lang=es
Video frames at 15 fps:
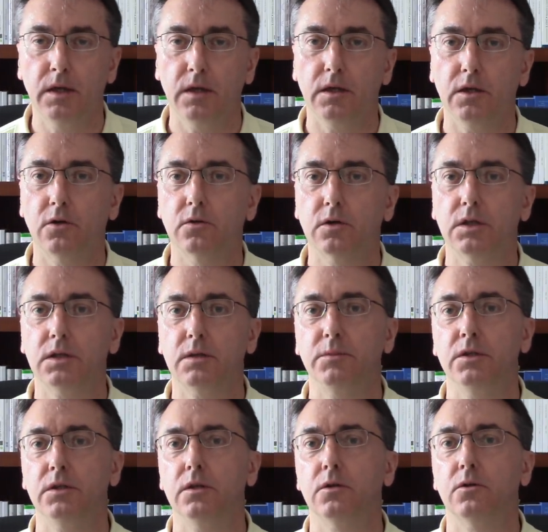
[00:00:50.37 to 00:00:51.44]
y
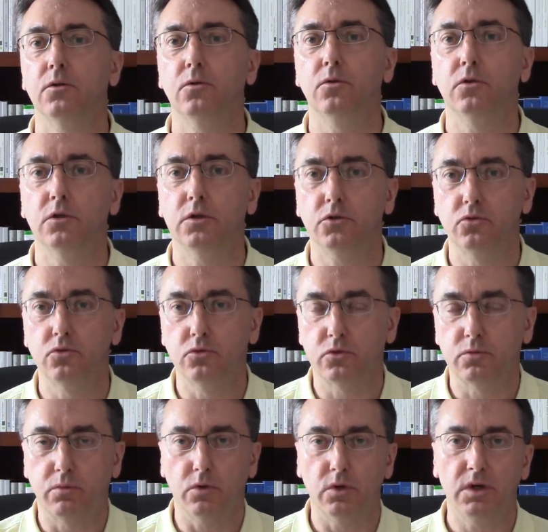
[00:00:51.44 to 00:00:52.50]
concretamente con uno de
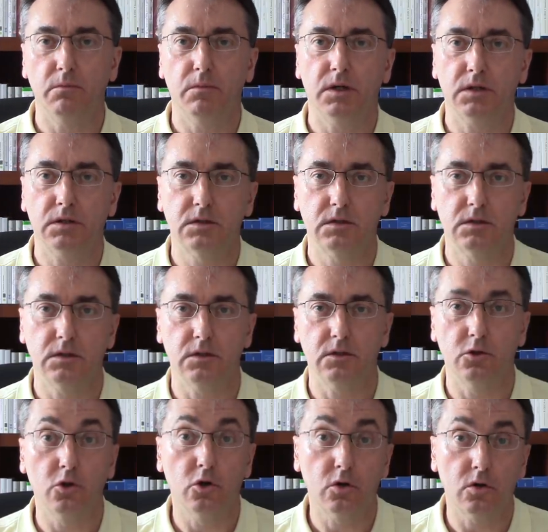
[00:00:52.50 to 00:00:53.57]
sus poemas
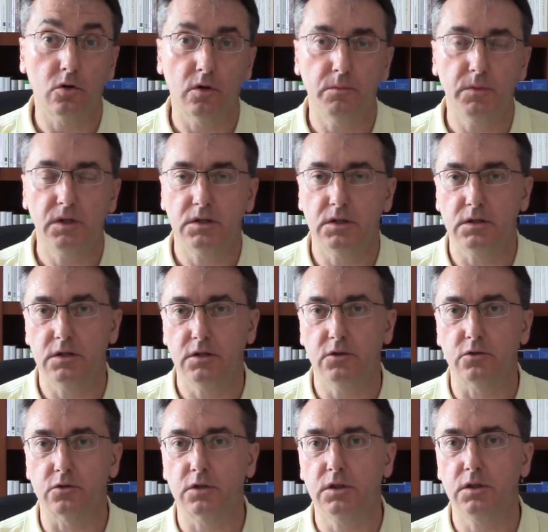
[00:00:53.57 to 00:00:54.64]
en torno a
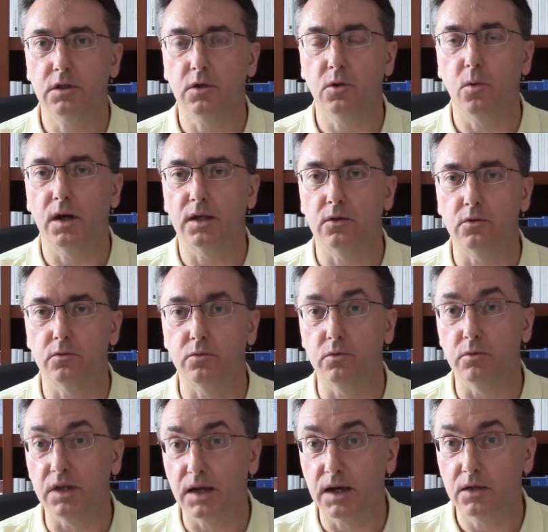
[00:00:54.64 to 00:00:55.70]
1634,
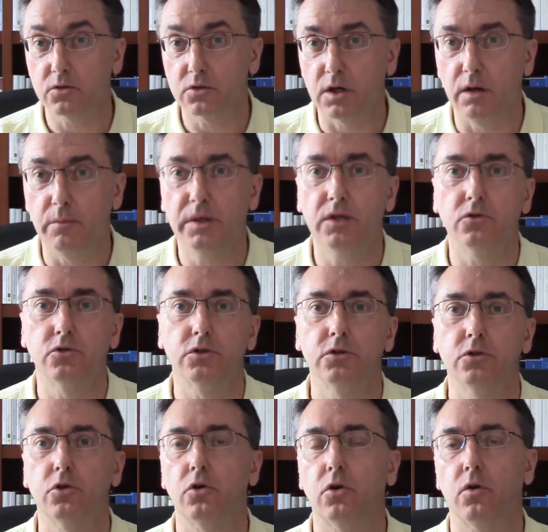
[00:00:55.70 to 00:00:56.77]
publicados al menos
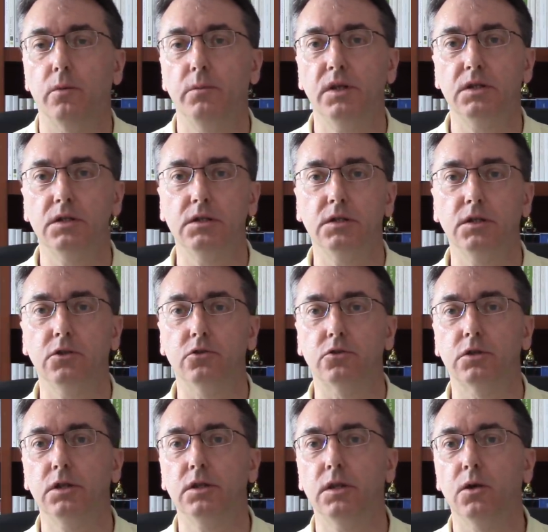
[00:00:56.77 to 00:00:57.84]
en torno a
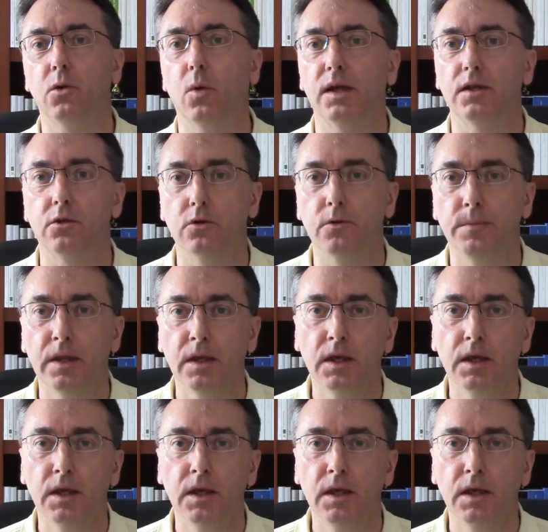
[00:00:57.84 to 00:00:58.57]
1634,